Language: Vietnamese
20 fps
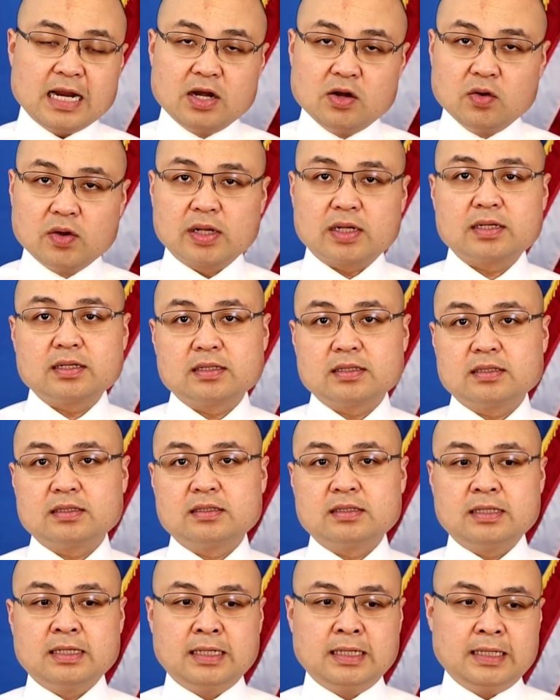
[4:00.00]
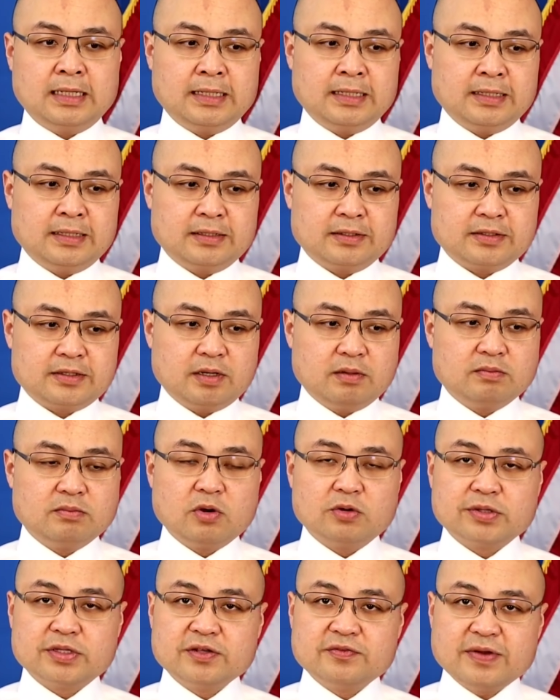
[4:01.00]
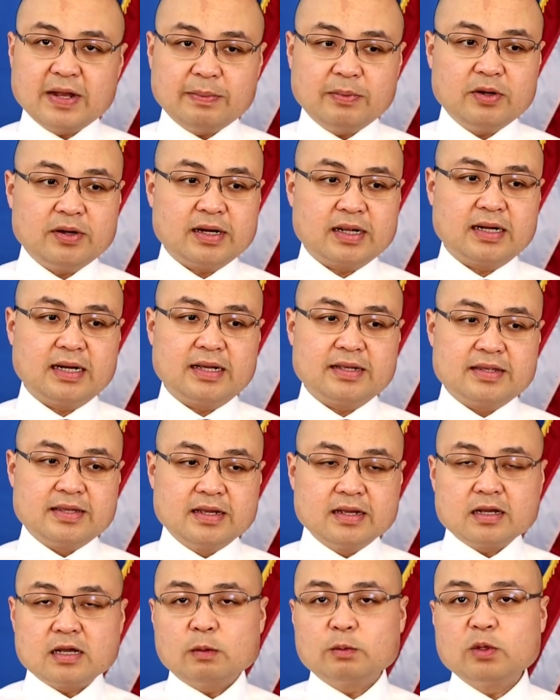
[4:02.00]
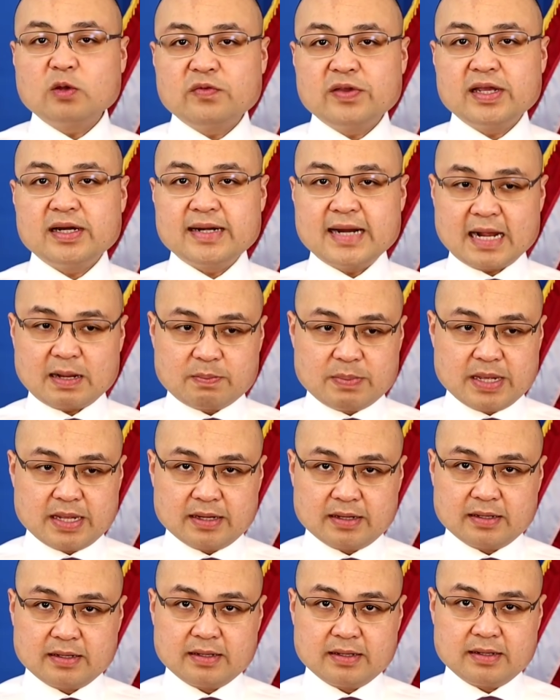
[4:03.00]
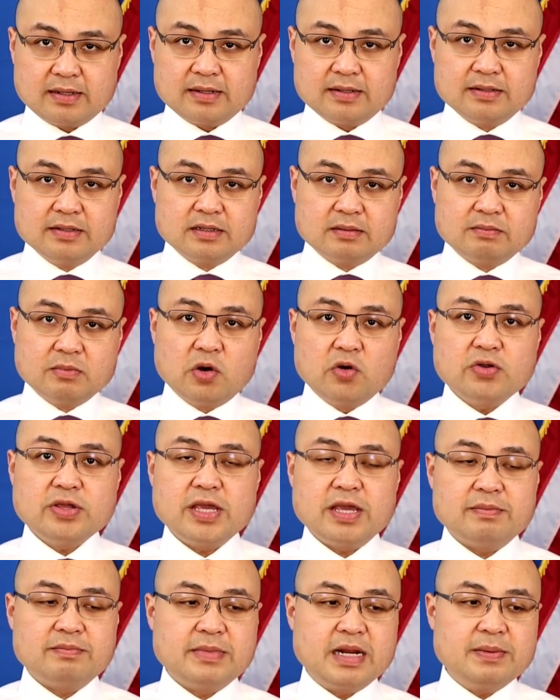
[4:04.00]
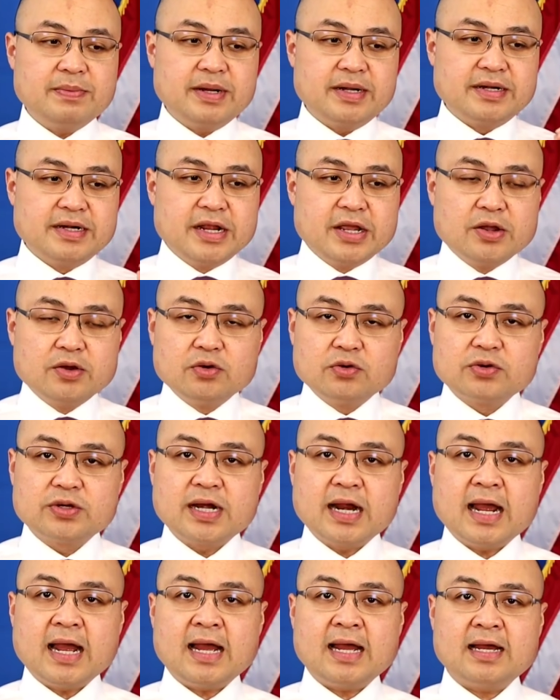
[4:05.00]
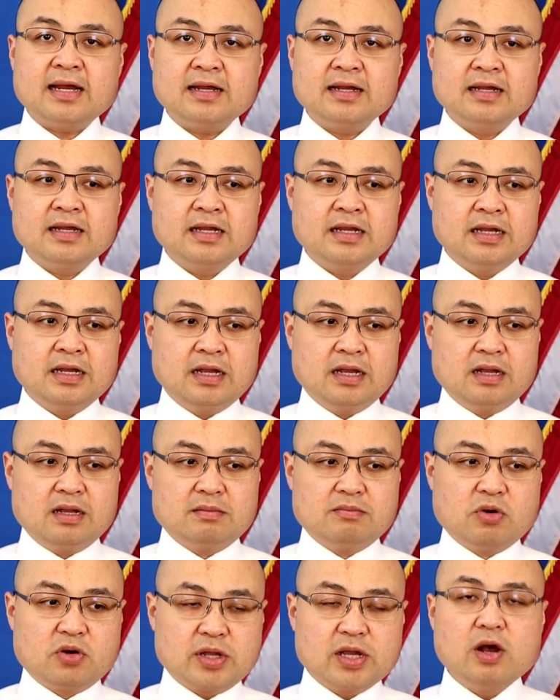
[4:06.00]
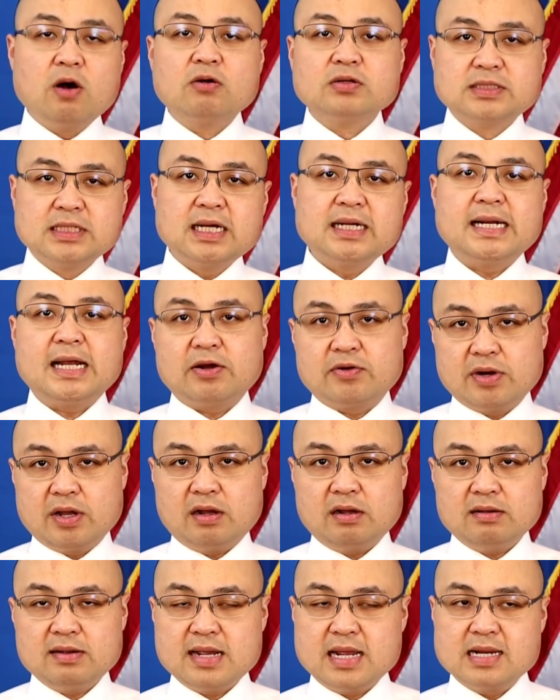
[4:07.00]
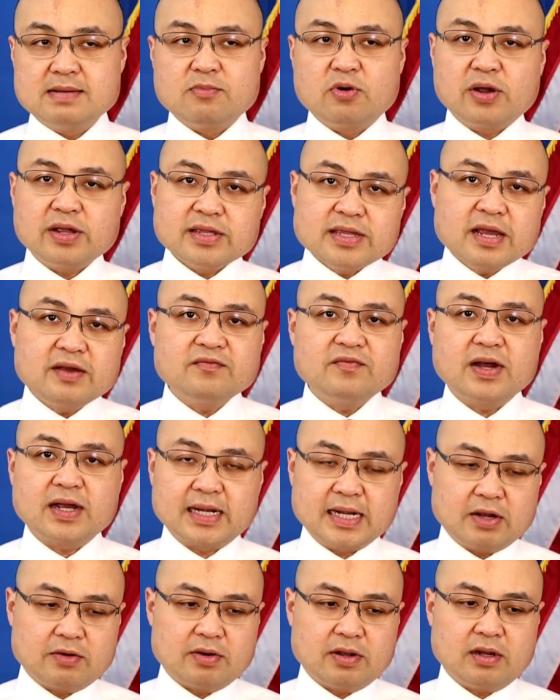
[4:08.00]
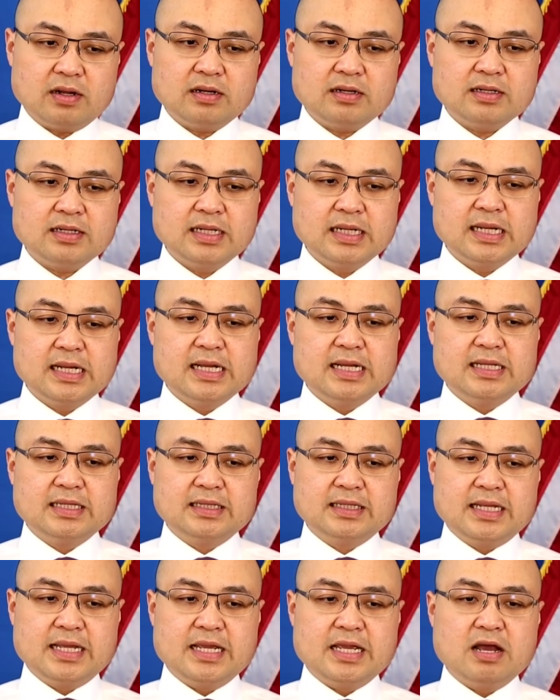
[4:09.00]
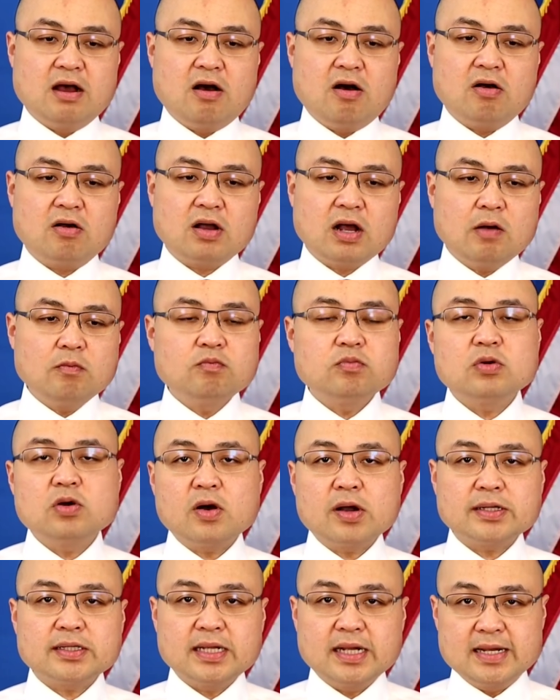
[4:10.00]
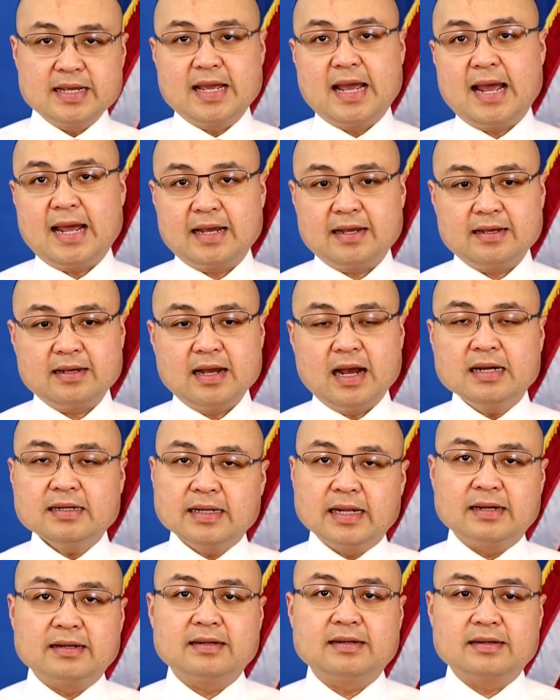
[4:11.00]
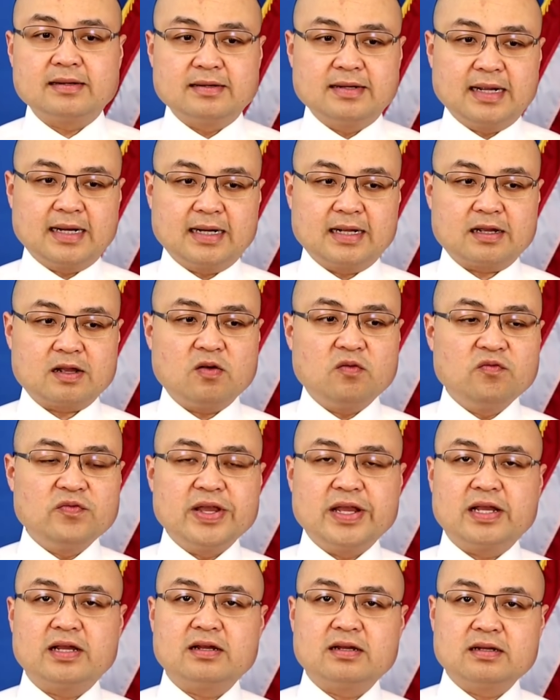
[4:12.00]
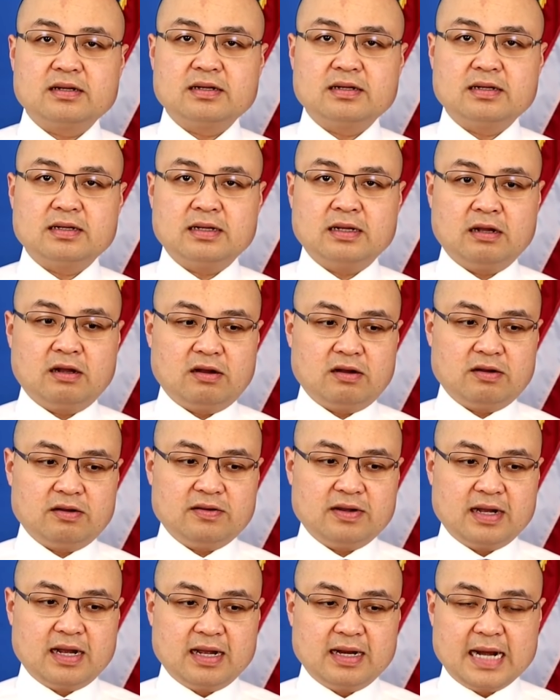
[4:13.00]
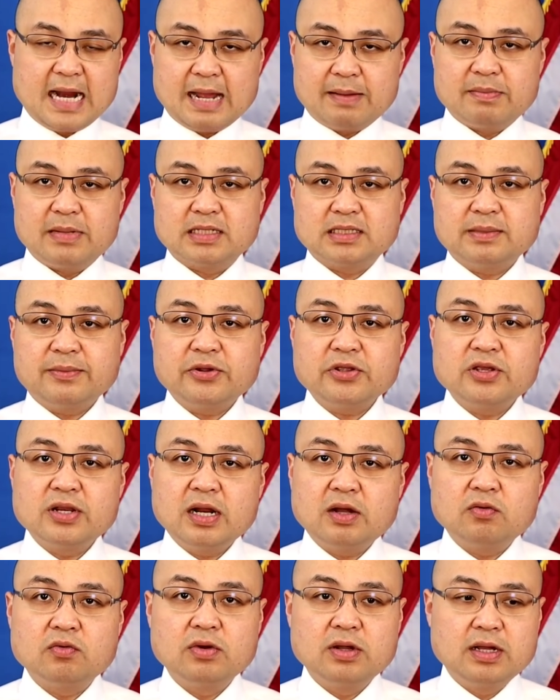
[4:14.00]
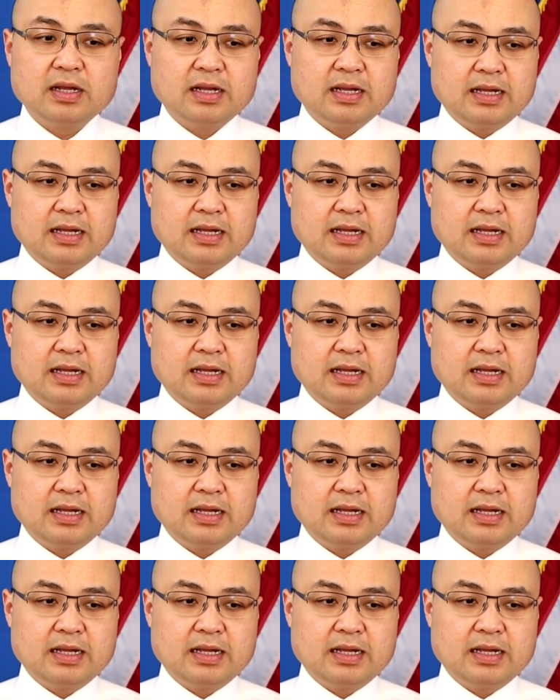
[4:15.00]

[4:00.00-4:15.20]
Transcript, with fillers: cái luật uh, trong bộ tư pháp nói rằng là những công tố viên đặc biệt được bổ nhiệm để mà điều tra một cái hồ sơ nào đó hay là một cái nhân vật nào đó thì họ không có cái thời hạn ấn định rằng là công việc họ làm là sẽ bao nhiêu lâu